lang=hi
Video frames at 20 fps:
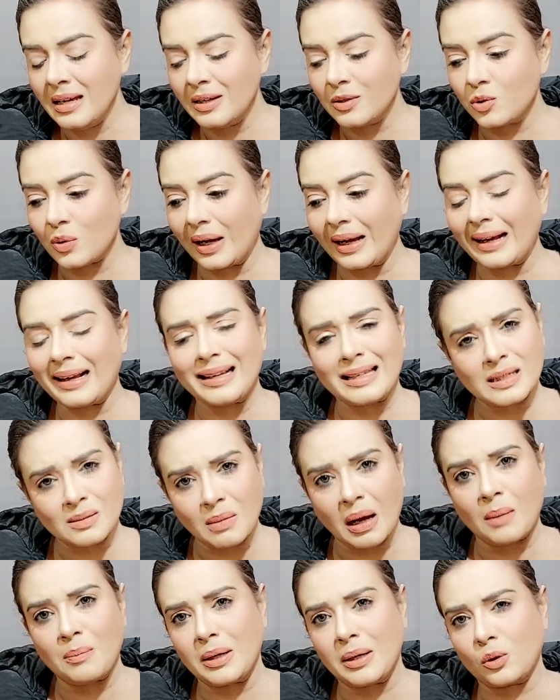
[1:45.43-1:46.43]
जो है इस
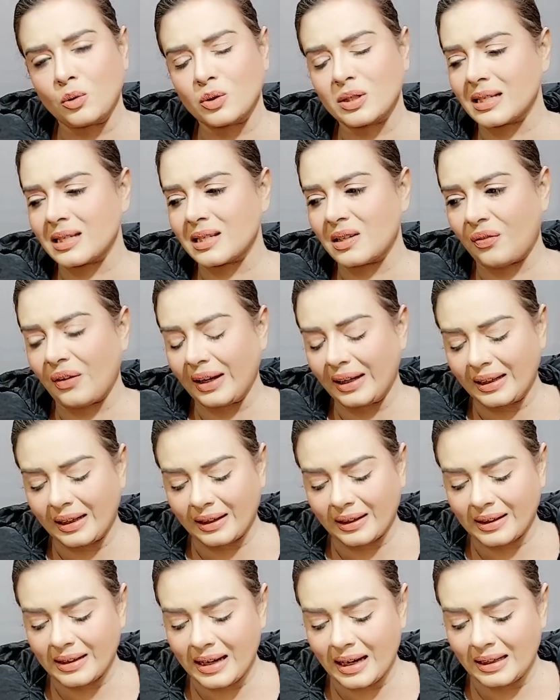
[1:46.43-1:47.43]
मामले को जस्टिफाई कर
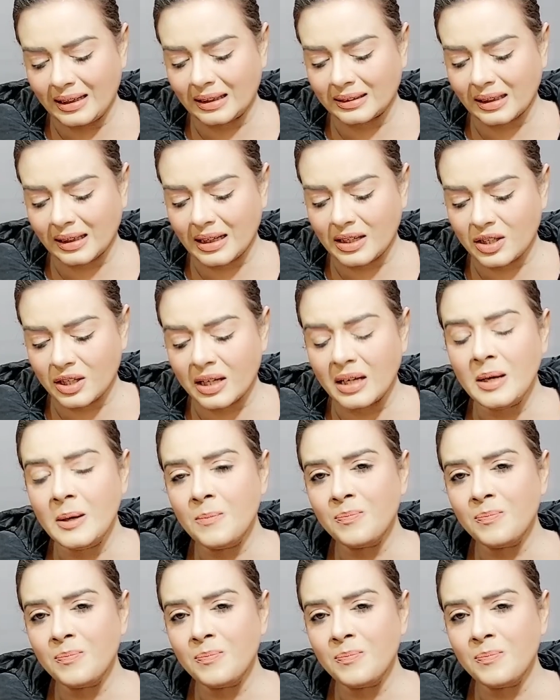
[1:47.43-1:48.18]
रहे हैं अल्लाह ताला जी